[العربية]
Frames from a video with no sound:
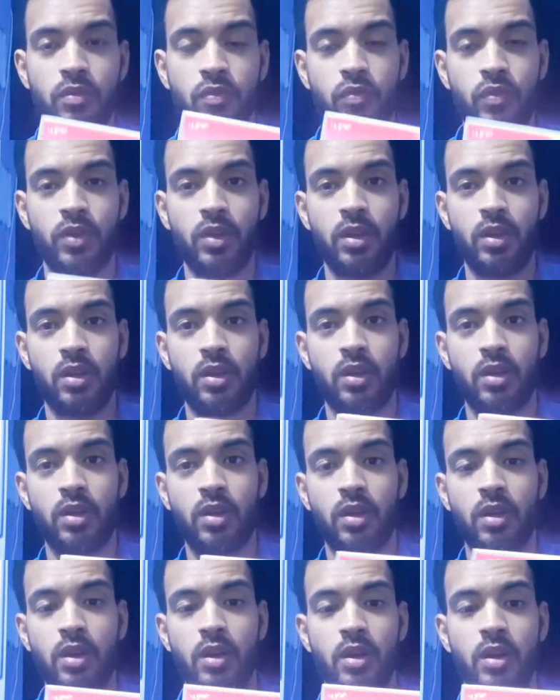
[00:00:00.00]
في
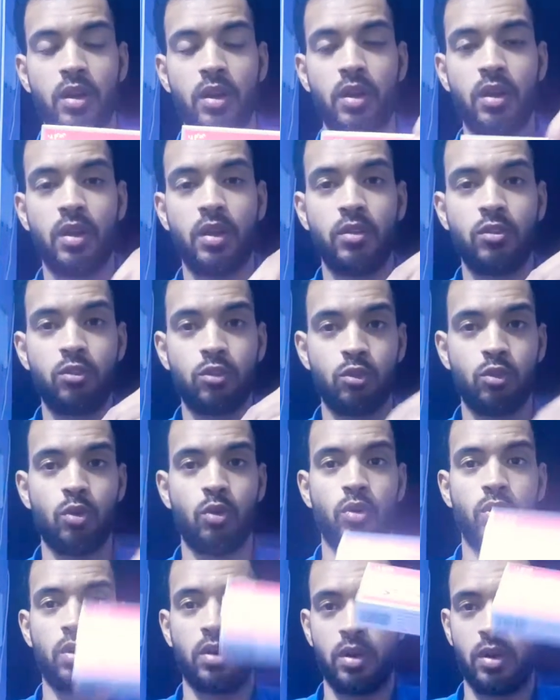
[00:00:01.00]

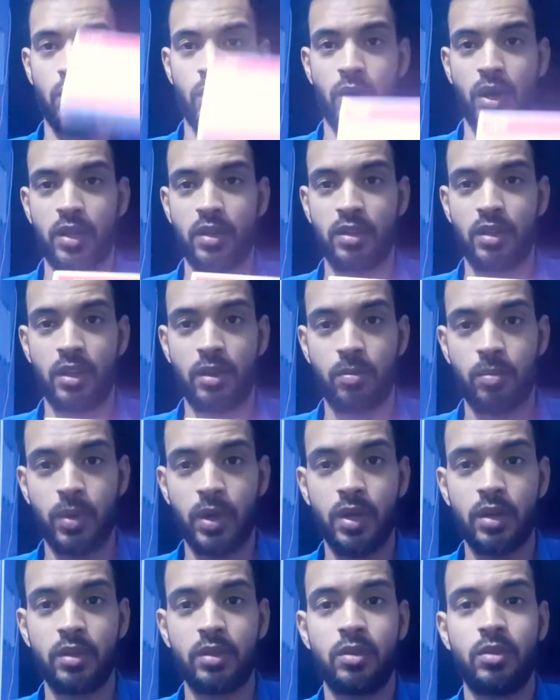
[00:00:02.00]
الزور او عندك
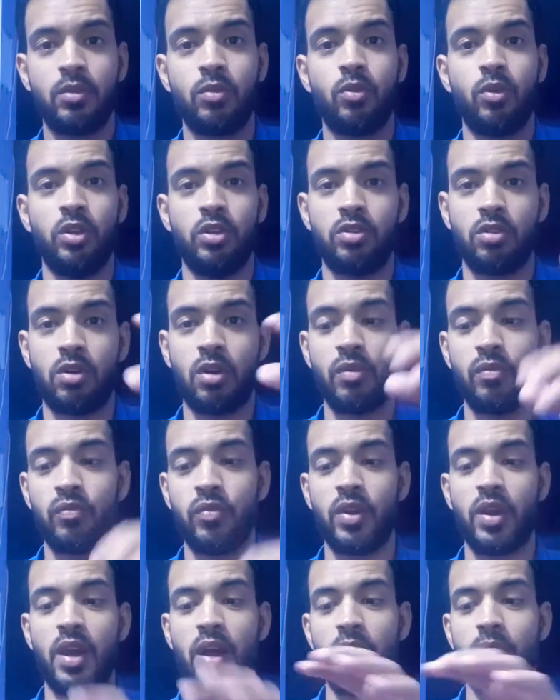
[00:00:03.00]
برد واحتقان
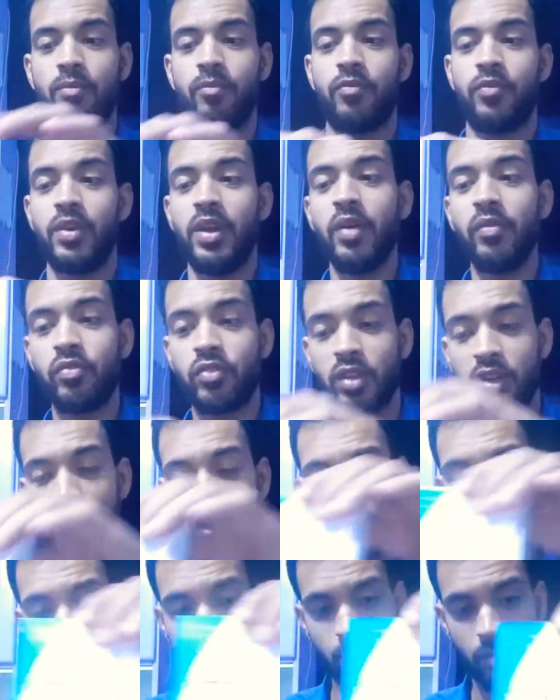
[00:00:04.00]
في الانف نفس
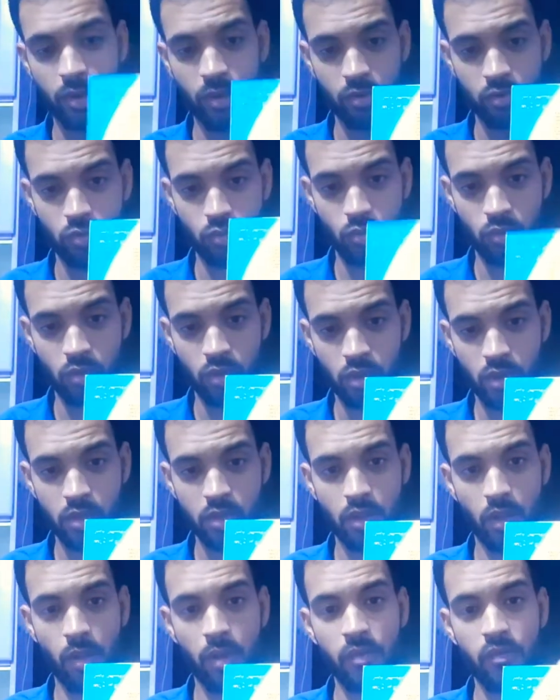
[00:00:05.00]
الكلام برضو
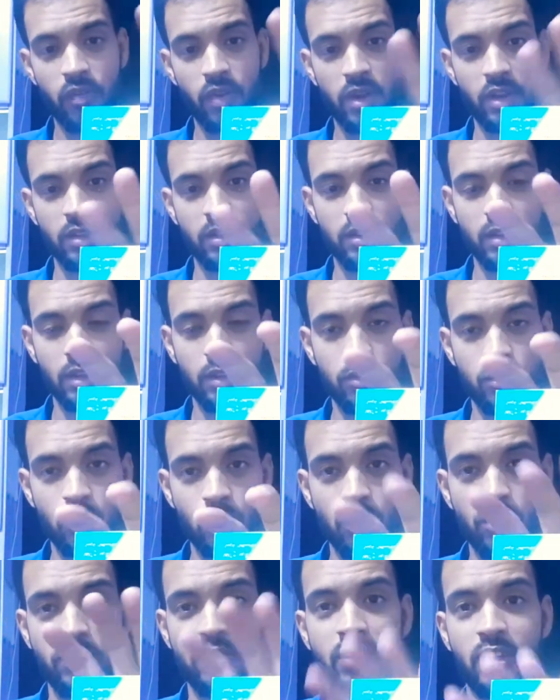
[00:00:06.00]
تمام فالاتنين
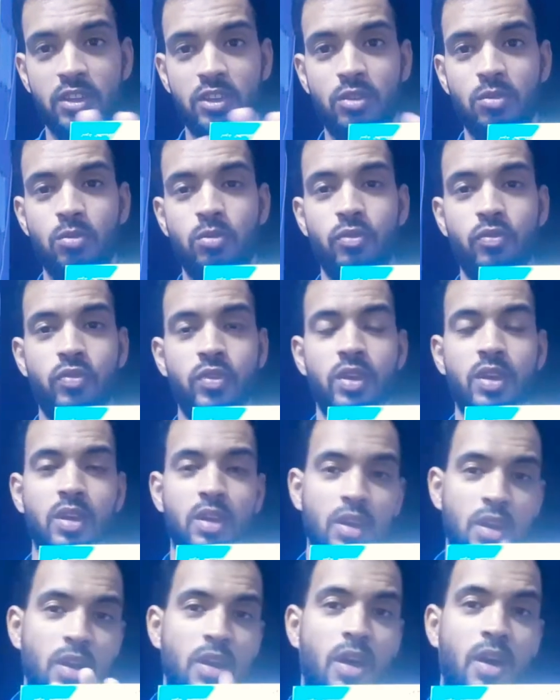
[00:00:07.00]
دول يستخدموا في
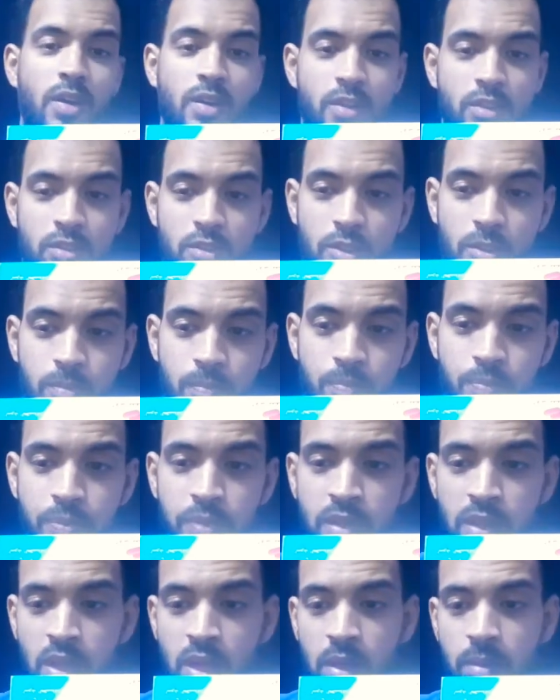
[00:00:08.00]
الاعراض دي
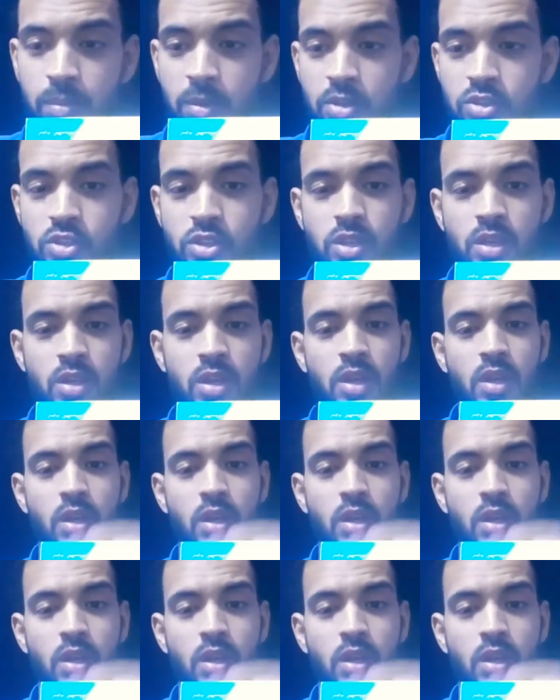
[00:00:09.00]
ماشي